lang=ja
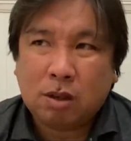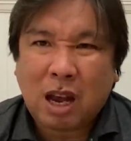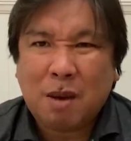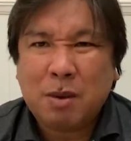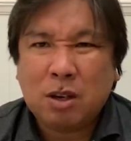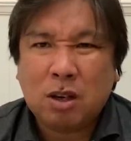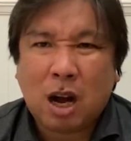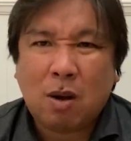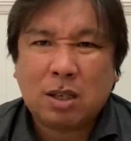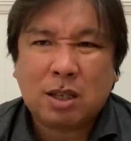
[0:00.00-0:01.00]
タイミング
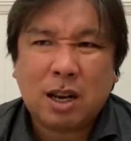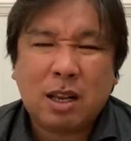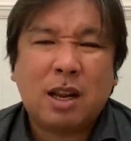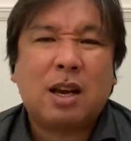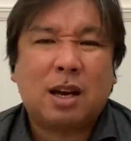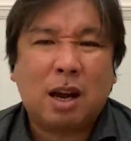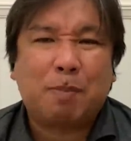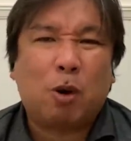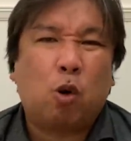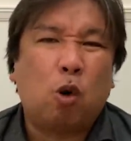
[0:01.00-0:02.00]
合わしきれてないから、やっ
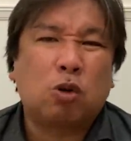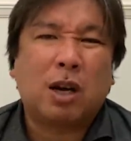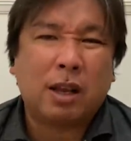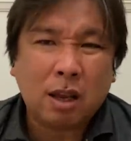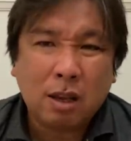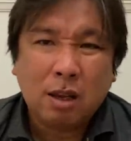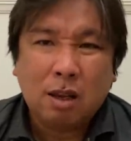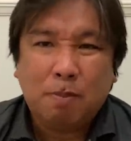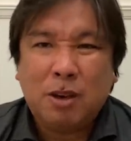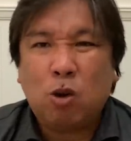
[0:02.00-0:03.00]
ぱフォークがね、
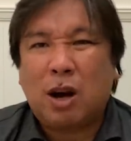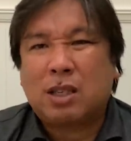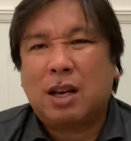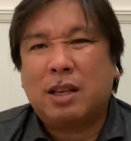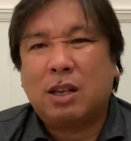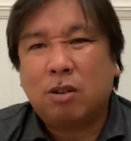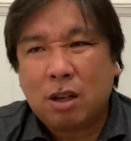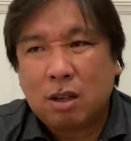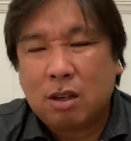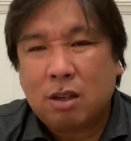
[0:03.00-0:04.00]
見逃せないんだよ
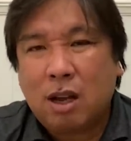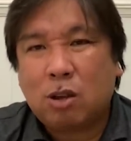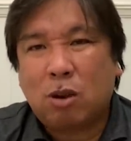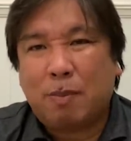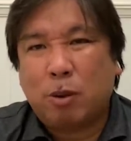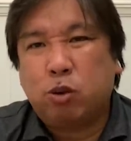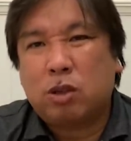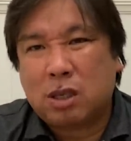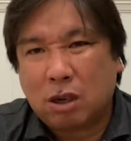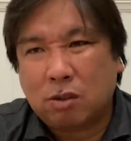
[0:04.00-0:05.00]
ね。で、あとはやっぱ振っ
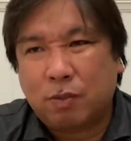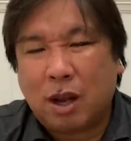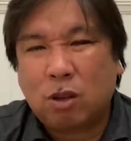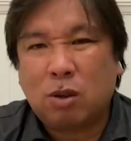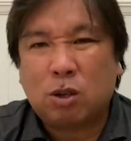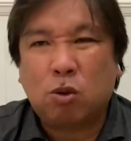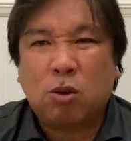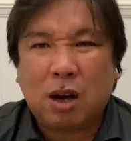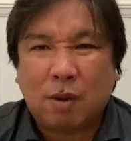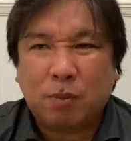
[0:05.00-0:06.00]
ちゃう。あとはそこ
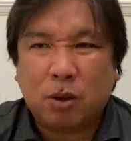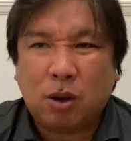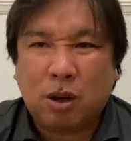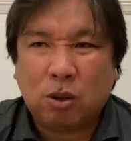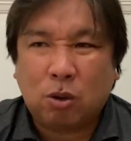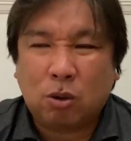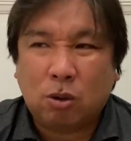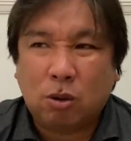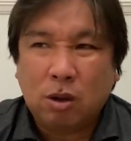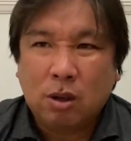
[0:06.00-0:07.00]
が、あ
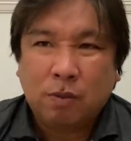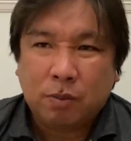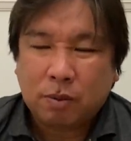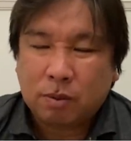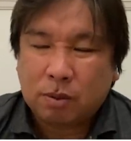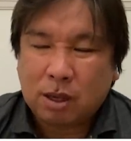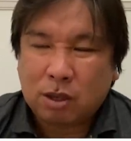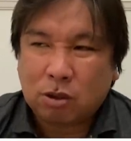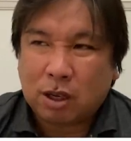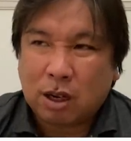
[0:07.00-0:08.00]
のー、なん
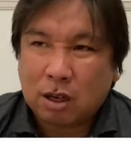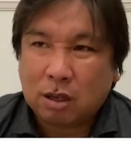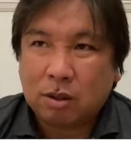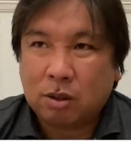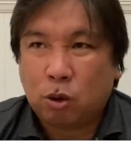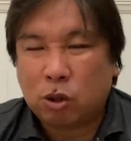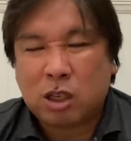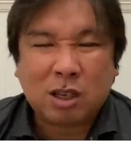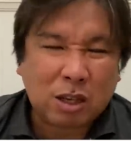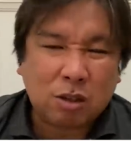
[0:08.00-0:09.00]
うかな、どっち
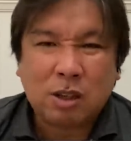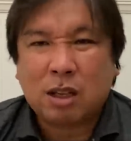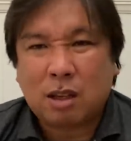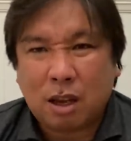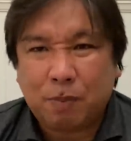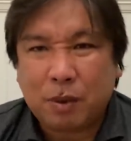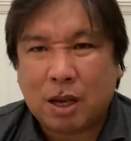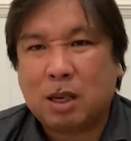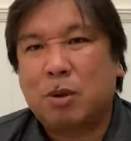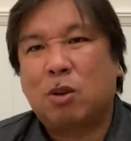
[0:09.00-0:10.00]
つかずになって
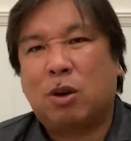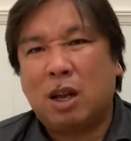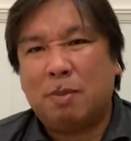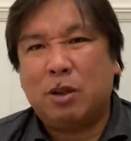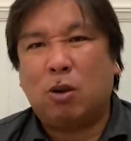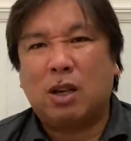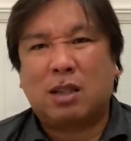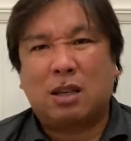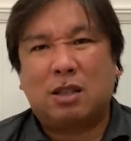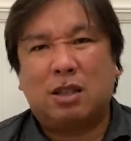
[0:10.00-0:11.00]
浅村とかね見逃し
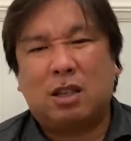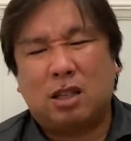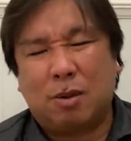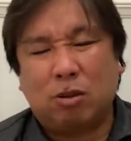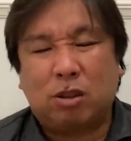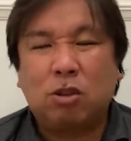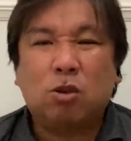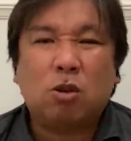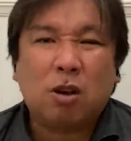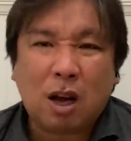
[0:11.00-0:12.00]
三振してしまうっていうと
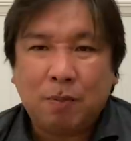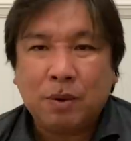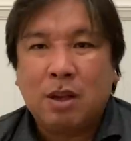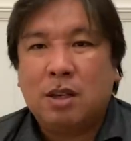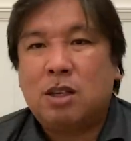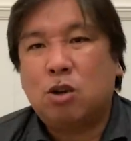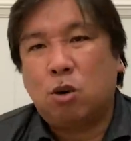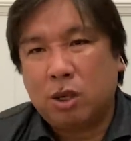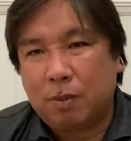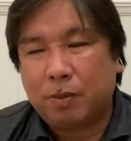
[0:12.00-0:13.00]
ころが非
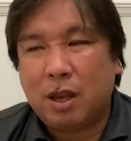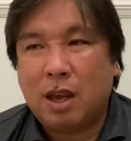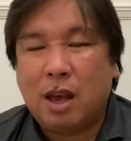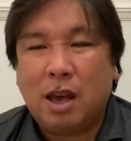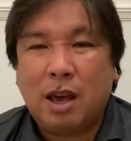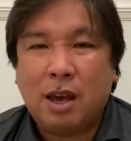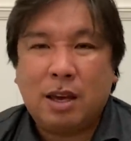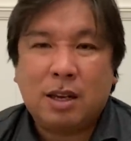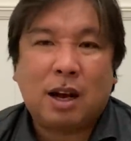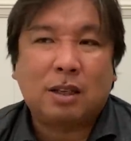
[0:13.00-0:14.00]
常に、
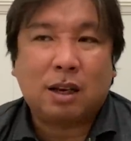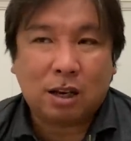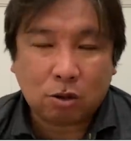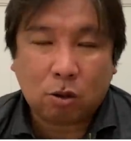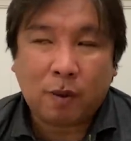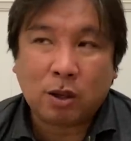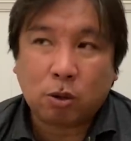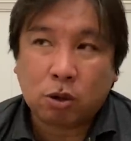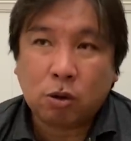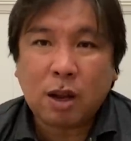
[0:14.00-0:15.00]
えー、痛かったかなとあ
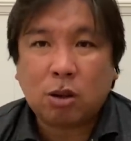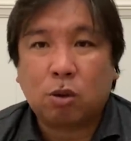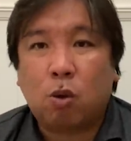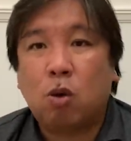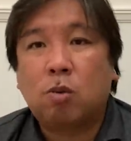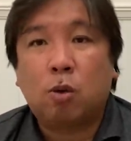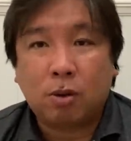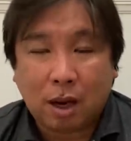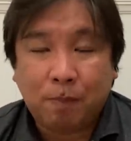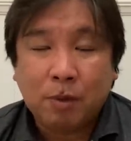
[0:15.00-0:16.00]
とストレートとフォークボール
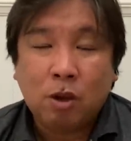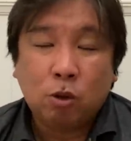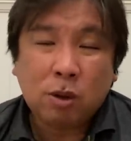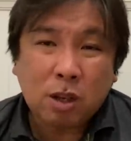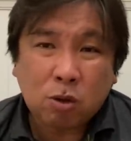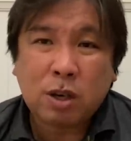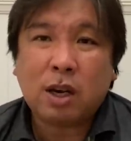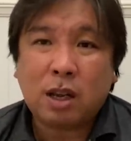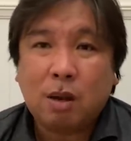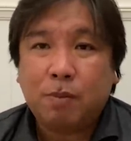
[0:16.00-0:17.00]
が腕の振り
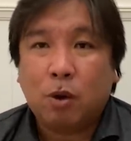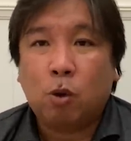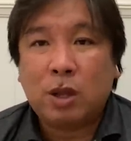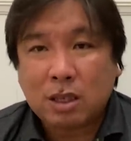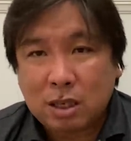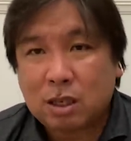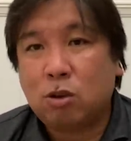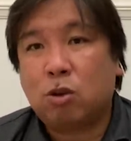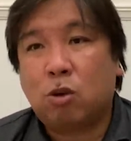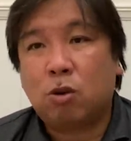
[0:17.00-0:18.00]
がね同じってい
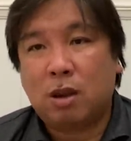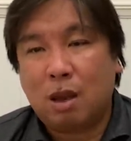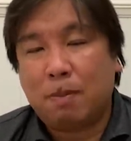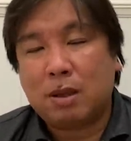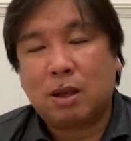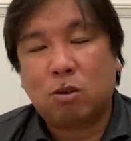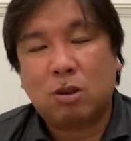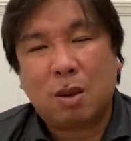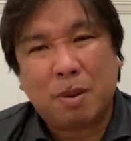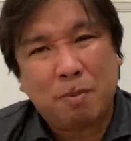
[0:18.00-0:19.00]
うところでバッターとし
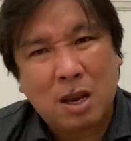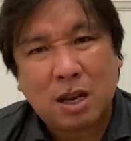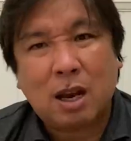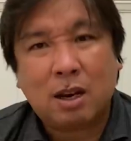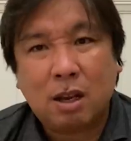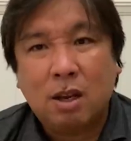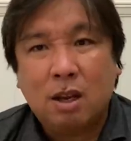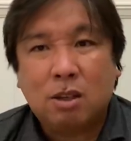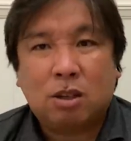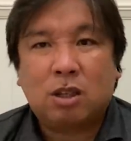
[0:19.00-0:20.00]
てはやっぱり見分けがね
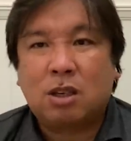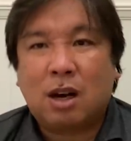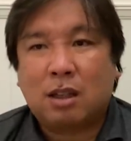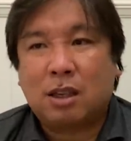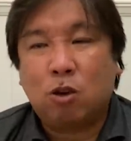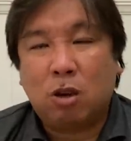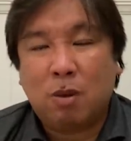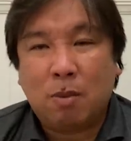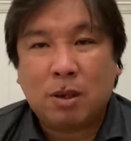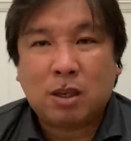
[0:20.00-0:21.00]
つきづらかったように見
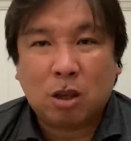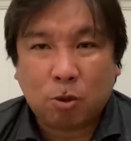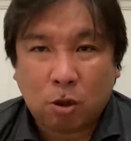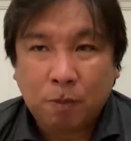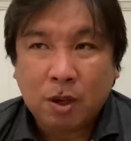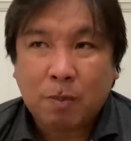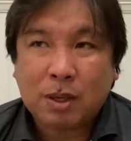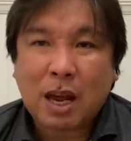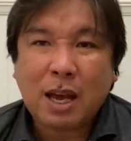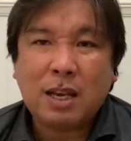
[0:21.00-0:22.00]
えますけどもやっぱり
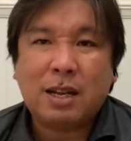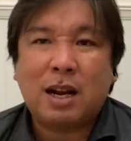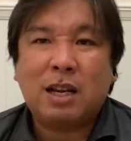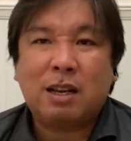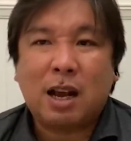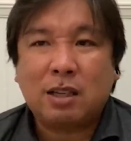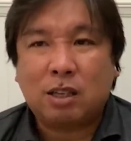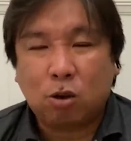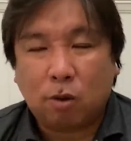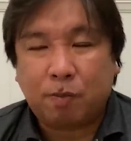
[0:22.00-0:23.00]
対左に対して
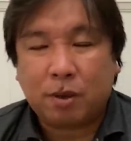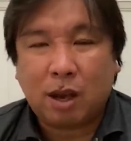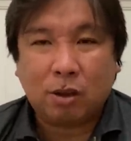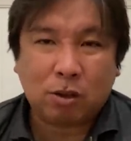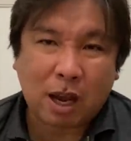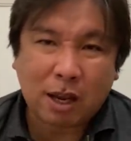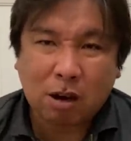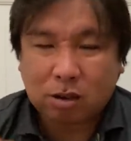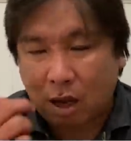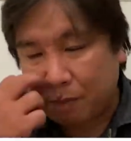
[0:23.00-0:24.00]
のあの対
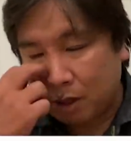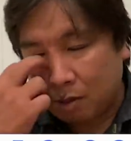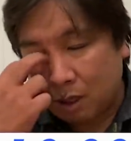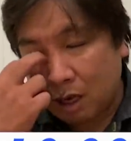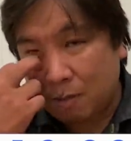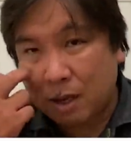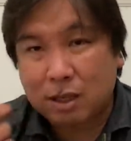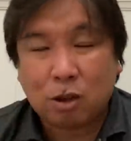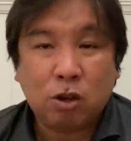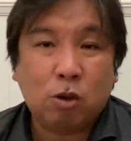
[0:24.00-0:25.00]
角線左
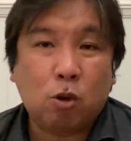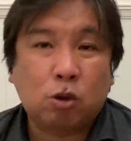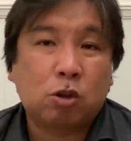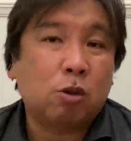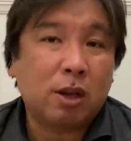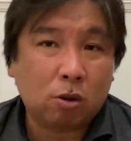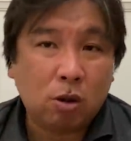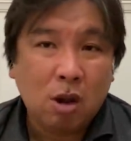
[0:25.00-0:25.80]
バッターのインコースストレート